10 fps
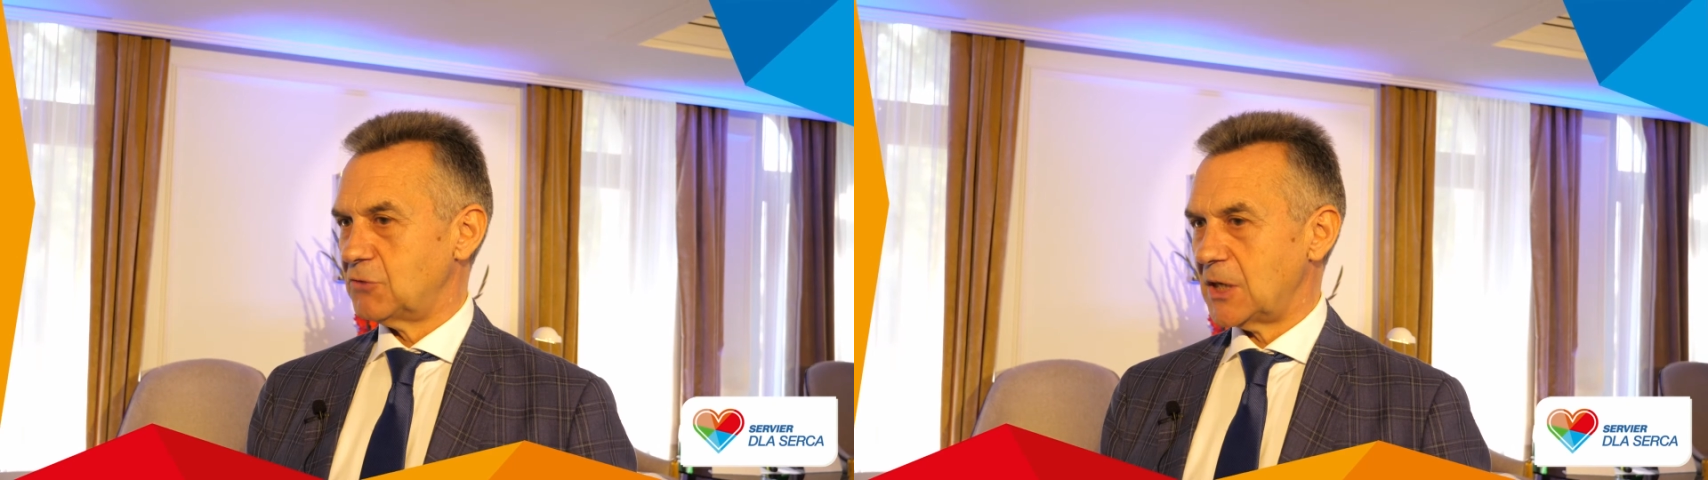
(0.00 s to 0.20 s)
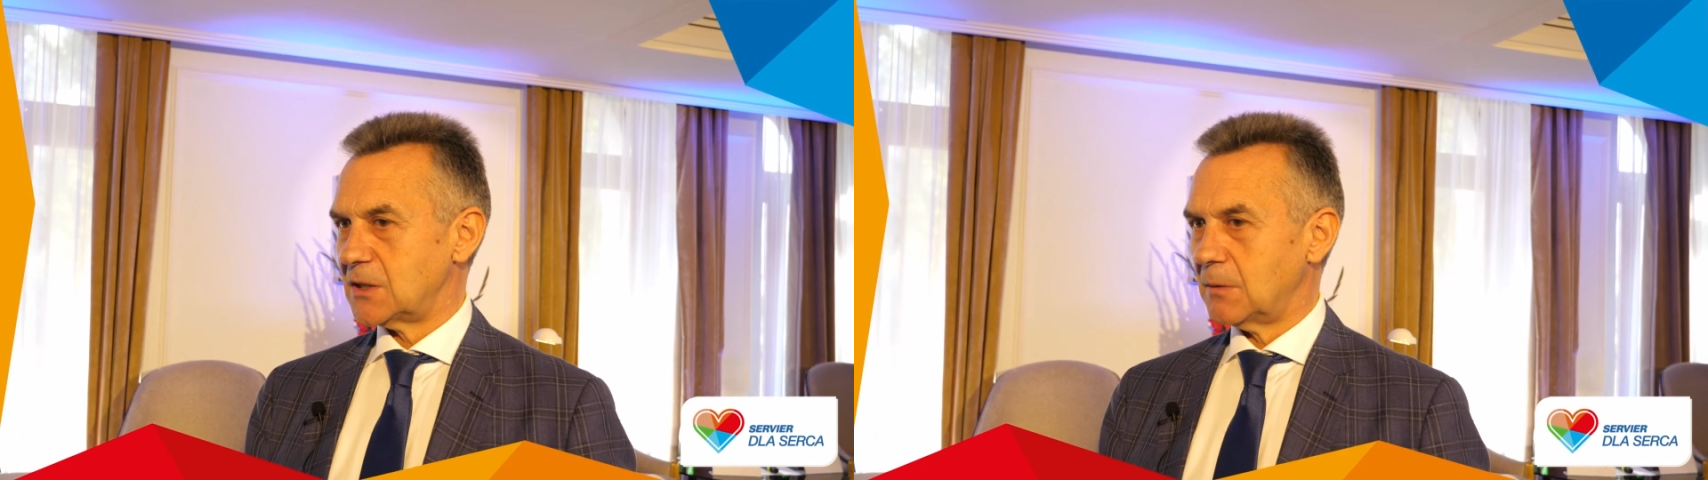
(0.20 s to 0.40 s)

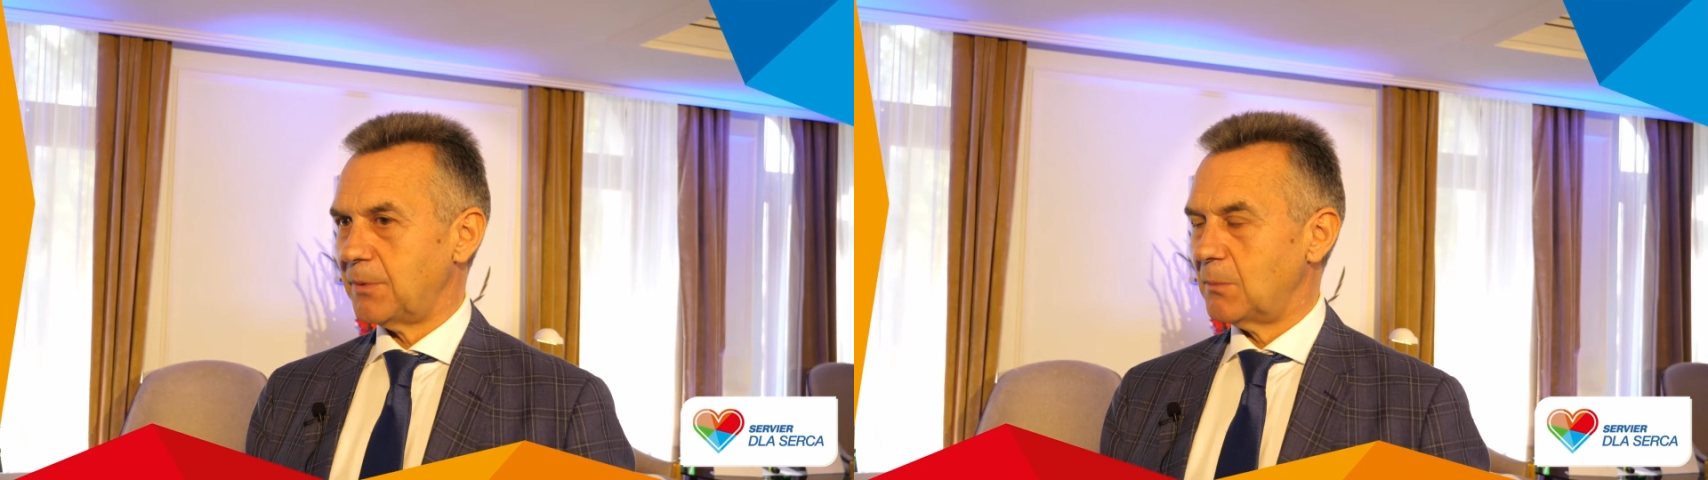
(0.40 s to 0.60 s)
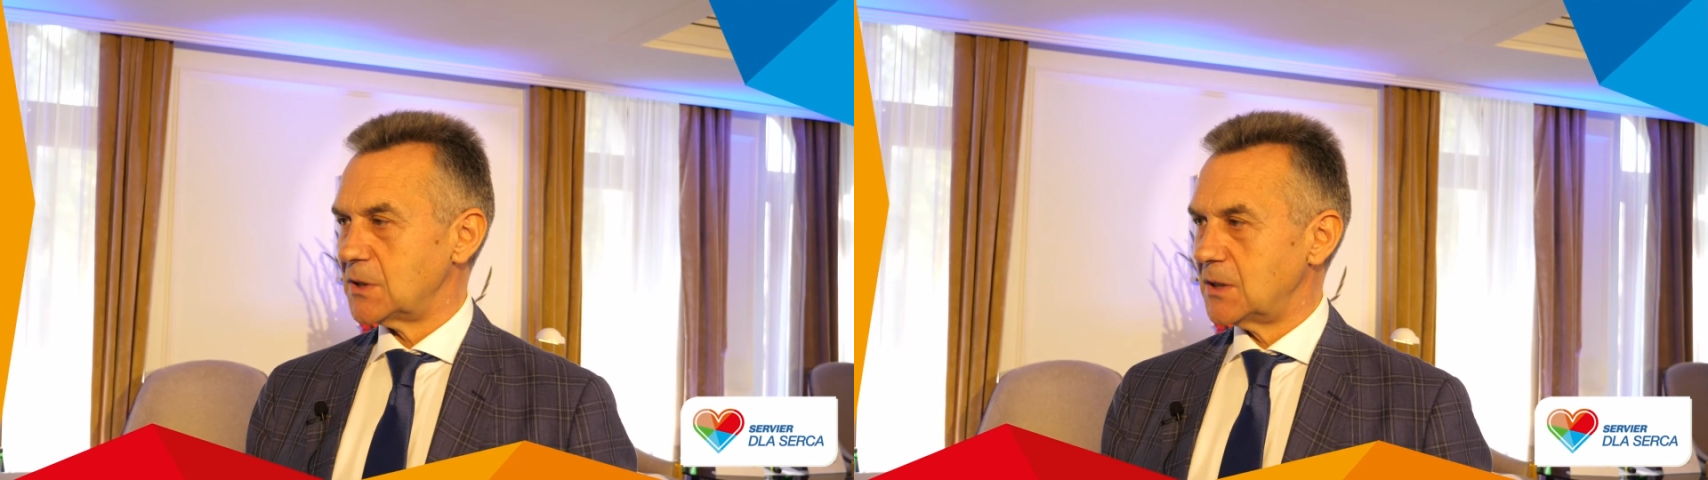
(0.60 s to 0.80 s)
Często
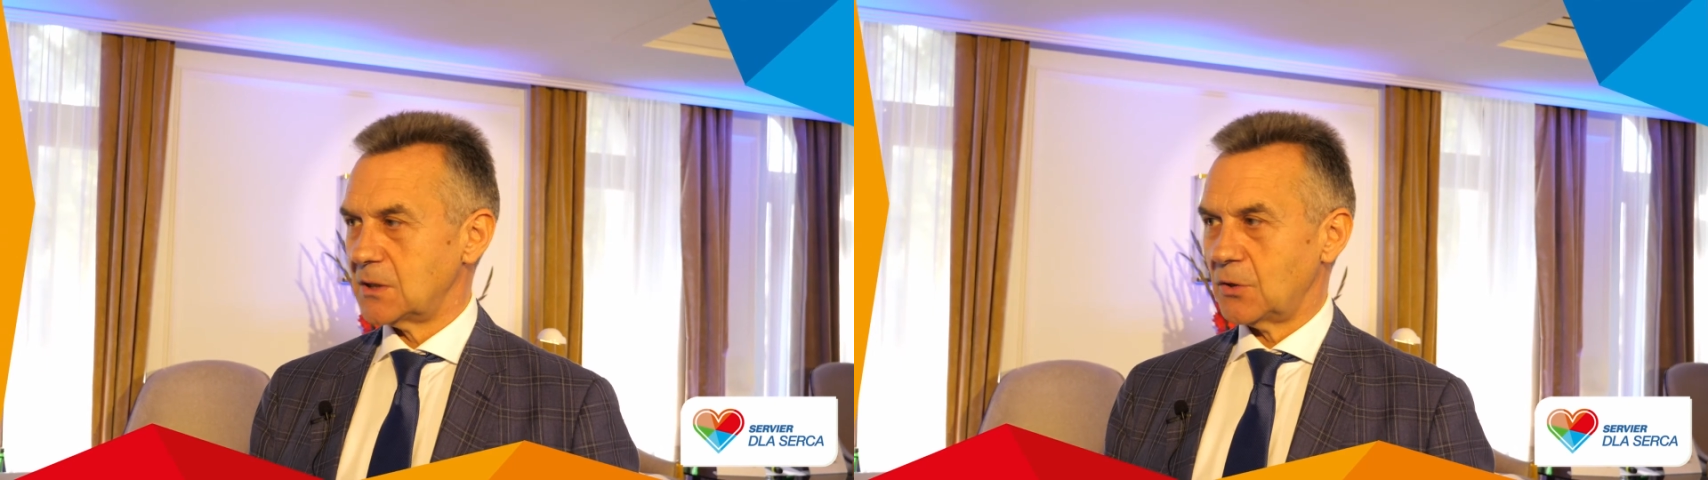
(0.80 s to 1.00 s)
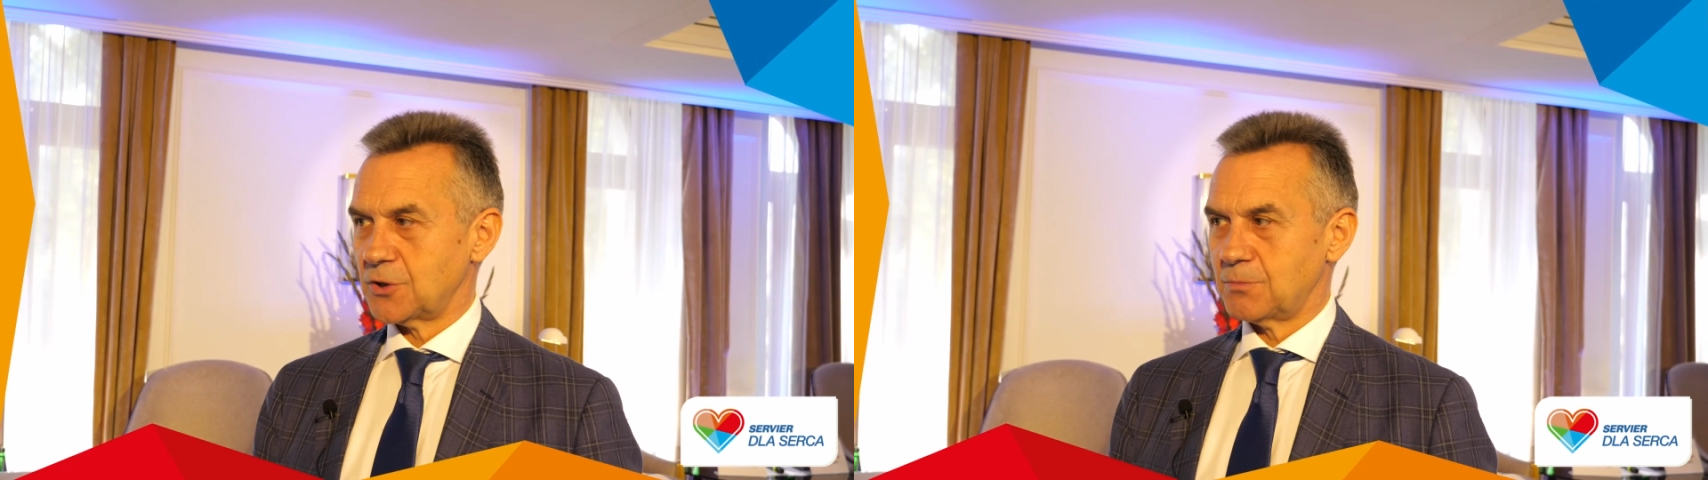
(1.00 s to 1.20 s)
pomoc nie
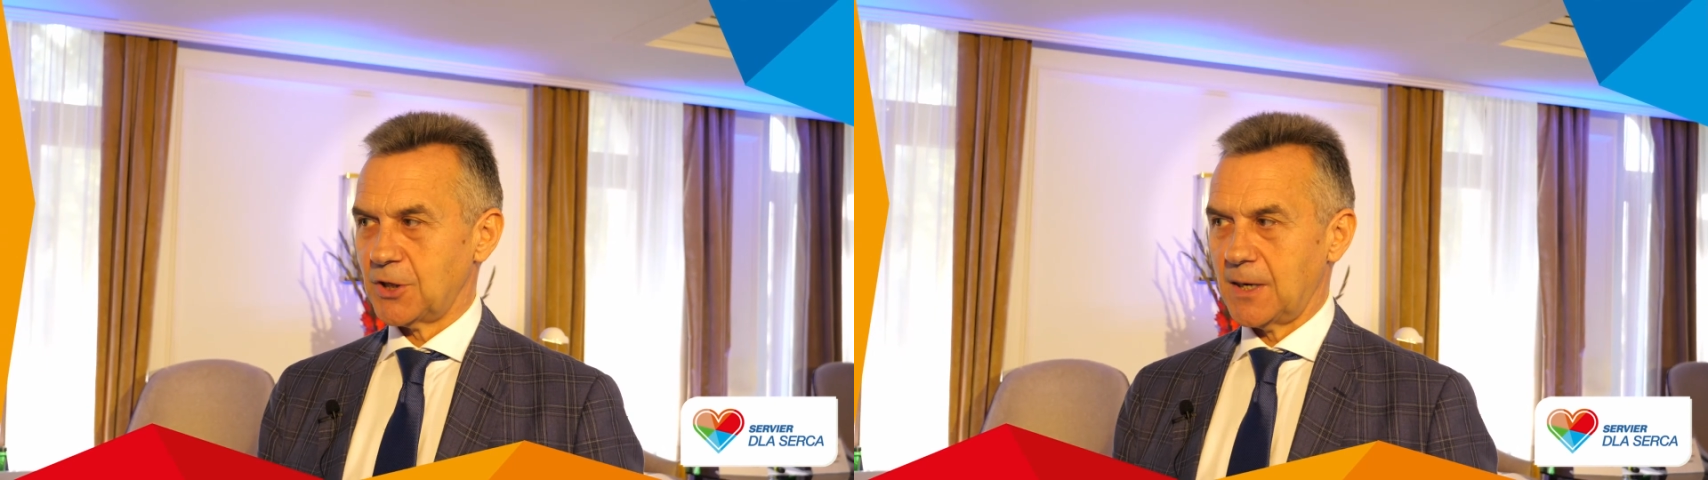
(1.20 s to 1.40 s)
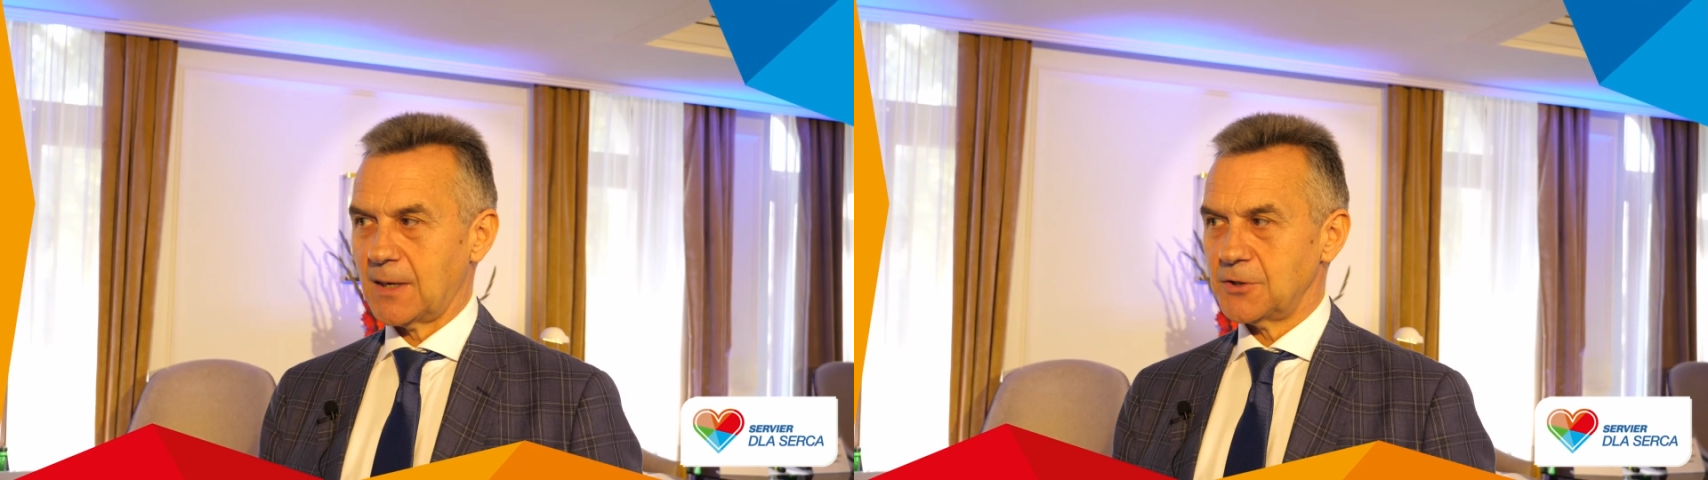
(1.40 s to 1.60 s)
zdąży
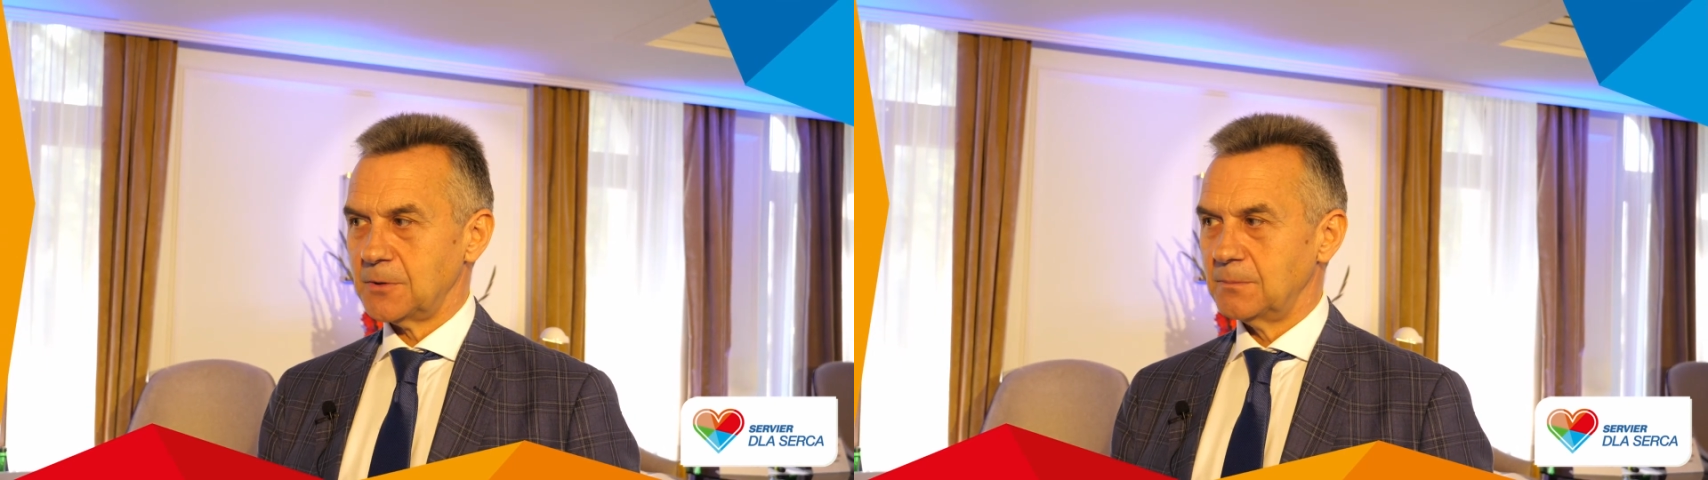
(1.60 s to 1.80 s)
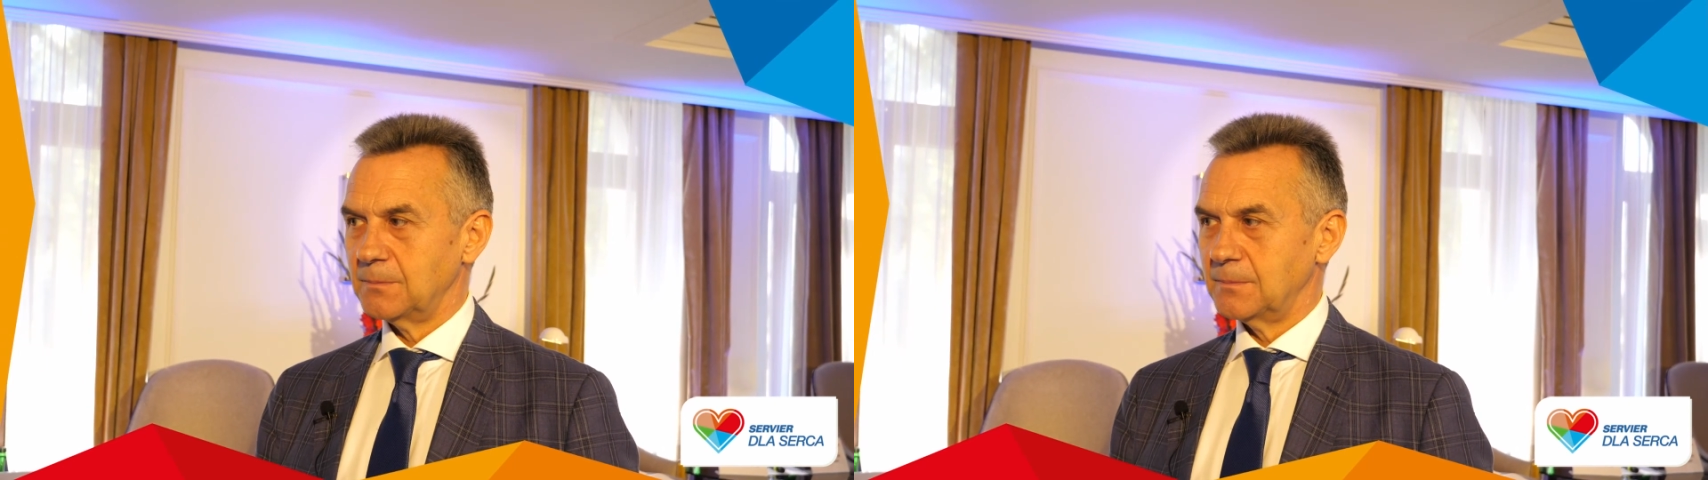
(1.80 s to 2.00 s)
przyjechać.